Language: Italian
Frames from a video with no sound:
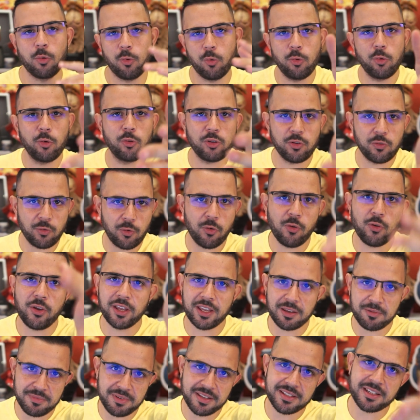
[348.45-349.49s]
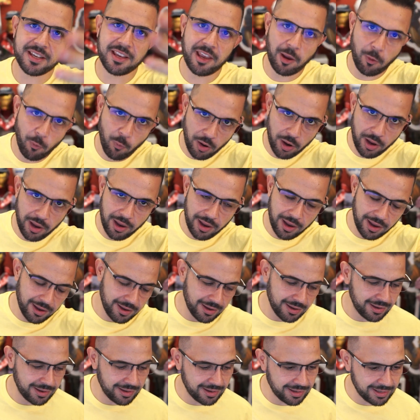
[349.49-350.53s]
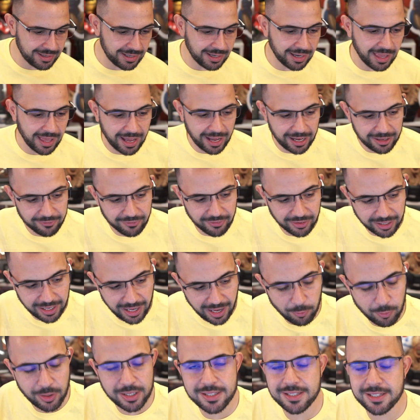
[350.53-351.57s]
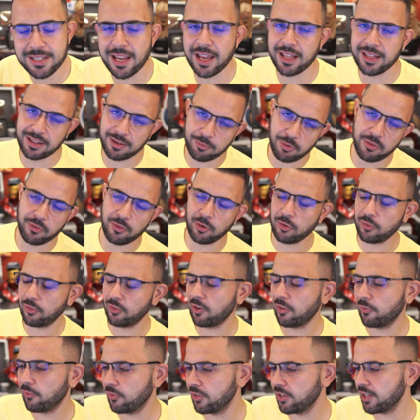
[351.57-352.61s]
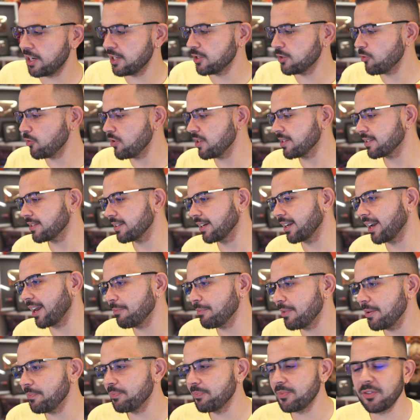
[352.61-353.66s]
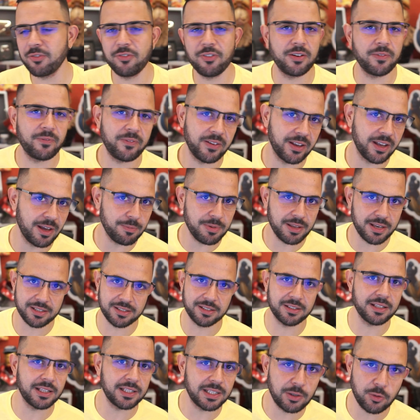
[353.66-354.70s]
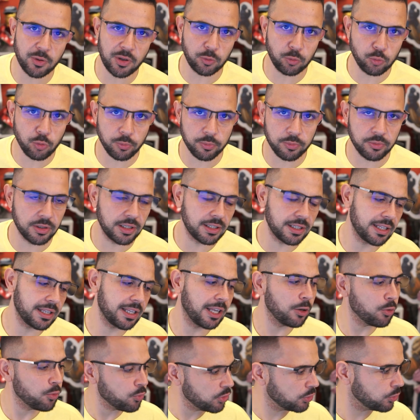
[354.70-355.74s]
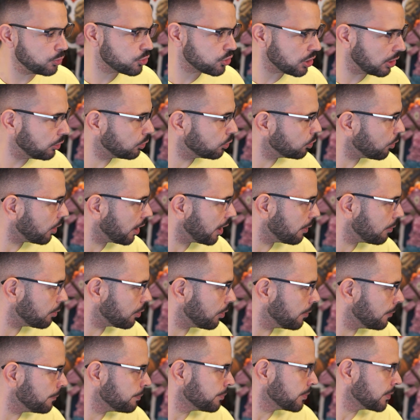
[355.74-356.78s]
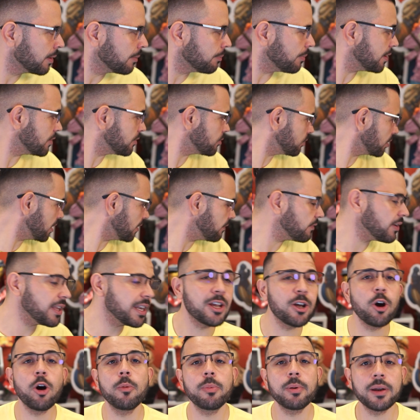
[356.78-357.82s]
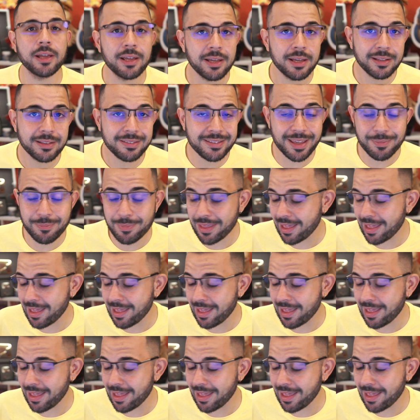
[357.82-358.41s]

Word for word: uno di voi che mi segue eh, in live, che ha un'azienda, poi ve lo farò vedere su Instagram, per farvi capire se date du- gli date a lui 200 euro, penso che vi ricopre di